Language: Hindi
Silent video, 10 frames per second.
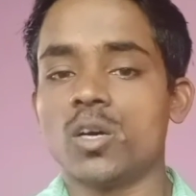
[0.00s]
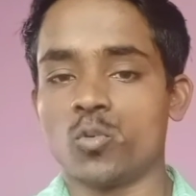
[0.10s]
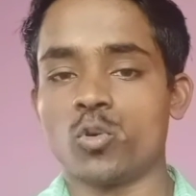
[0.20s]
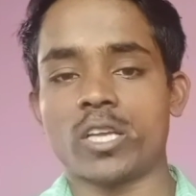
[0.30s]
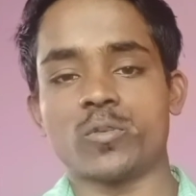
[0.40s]

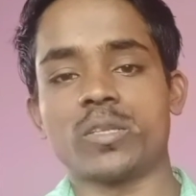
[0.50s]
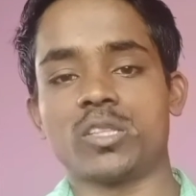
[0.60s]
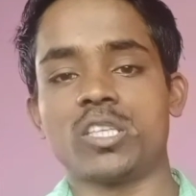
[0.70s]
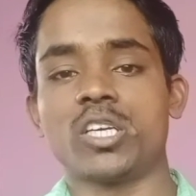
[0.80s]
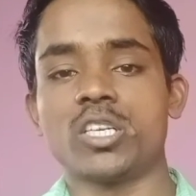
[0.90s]
वो
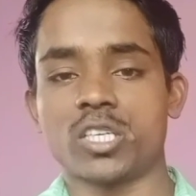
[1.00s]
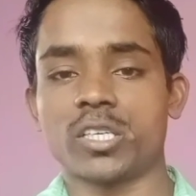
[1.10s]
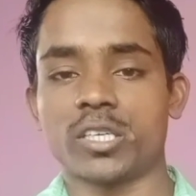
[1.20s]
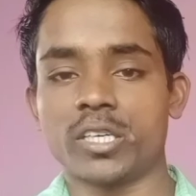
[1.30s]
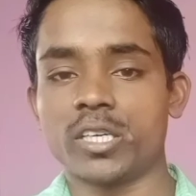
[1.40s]
राजवंती
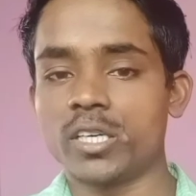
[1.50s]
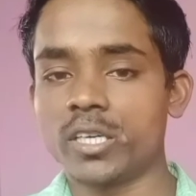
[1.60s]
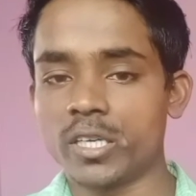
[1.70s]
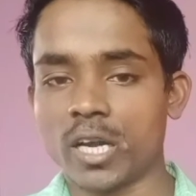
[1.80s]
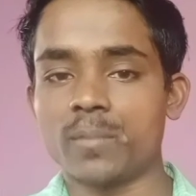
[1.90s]
किचन के
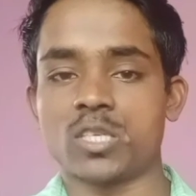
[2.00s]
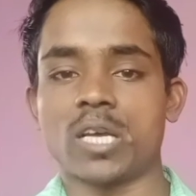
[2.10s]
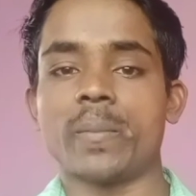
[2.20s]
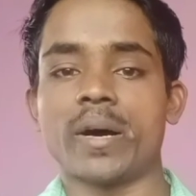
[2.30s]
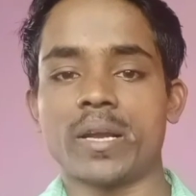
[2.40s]
नाम से
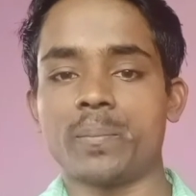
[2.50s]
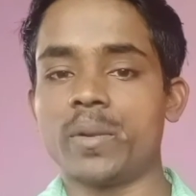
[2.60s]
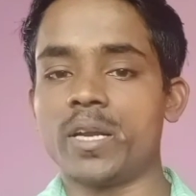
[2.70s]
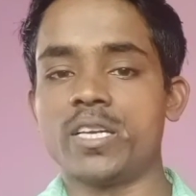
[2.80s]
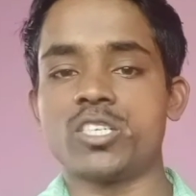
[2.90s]
हमारे
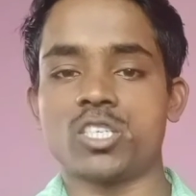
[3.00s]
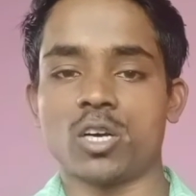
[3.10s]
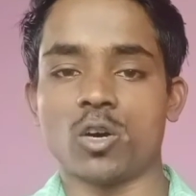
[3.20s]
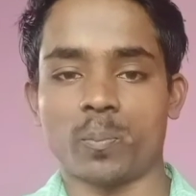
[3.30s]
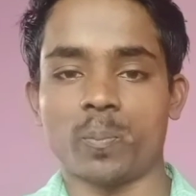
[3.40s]
प्लेलिस्ट
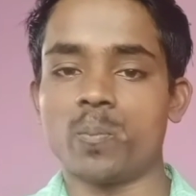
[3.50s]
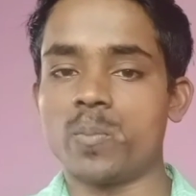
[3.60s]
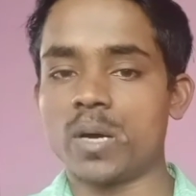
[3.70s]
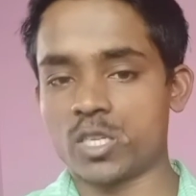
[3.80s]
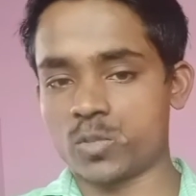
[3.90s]
और
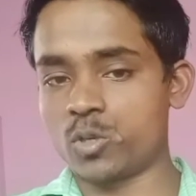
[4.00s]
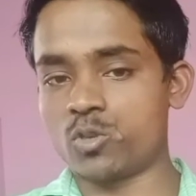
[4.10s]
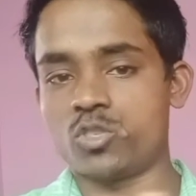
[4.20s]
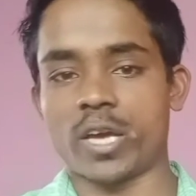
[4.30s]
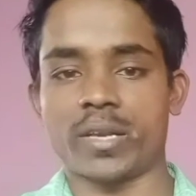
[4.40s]
प्लस में जो
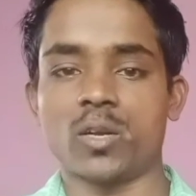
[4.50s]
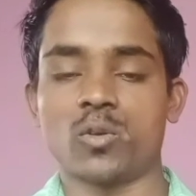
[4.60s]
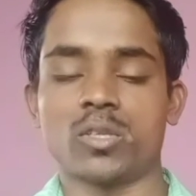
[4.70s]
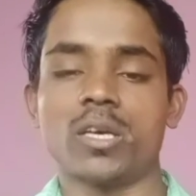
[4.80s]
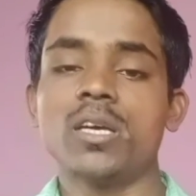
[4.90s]
चैनल
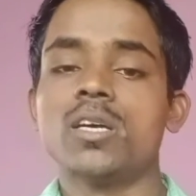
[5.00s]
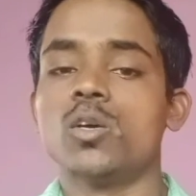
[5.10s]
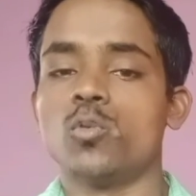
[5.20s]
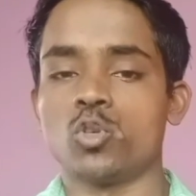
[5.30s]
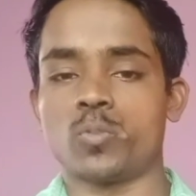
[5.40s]
होता है
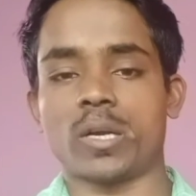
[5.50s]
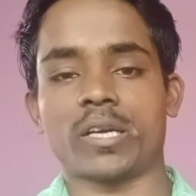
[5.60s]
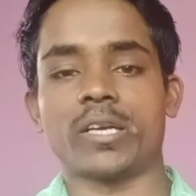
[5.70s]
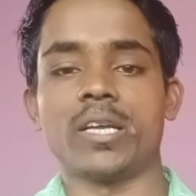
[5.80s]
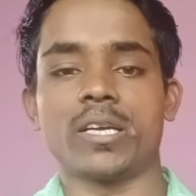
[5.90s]
उस पर
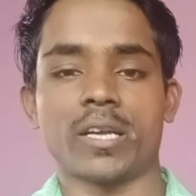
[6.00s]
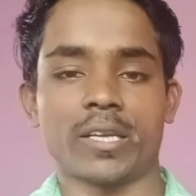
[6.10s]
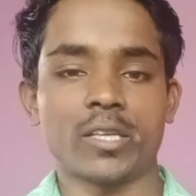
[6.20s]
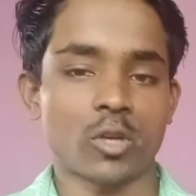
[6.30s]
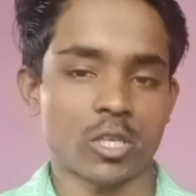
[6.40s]
आप क्लिक
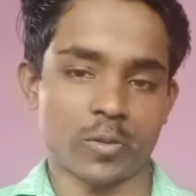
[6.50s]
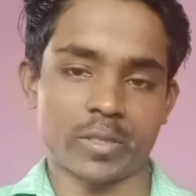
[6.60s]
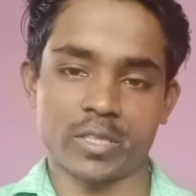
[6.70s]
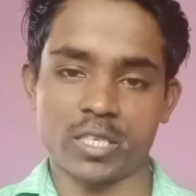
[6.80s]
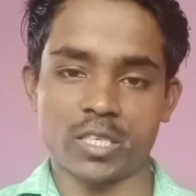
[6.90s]
करेंगे तो
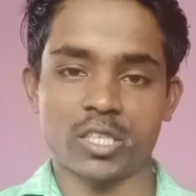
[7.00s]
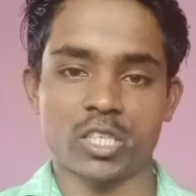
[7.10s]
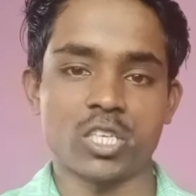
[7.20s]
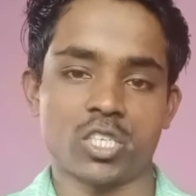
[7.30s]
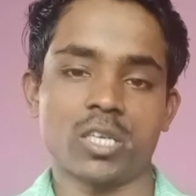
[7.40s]
रजाबंदी
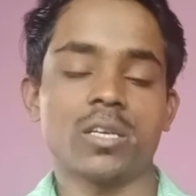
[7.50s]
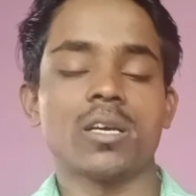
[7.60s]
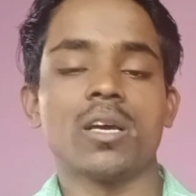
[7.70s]
किचन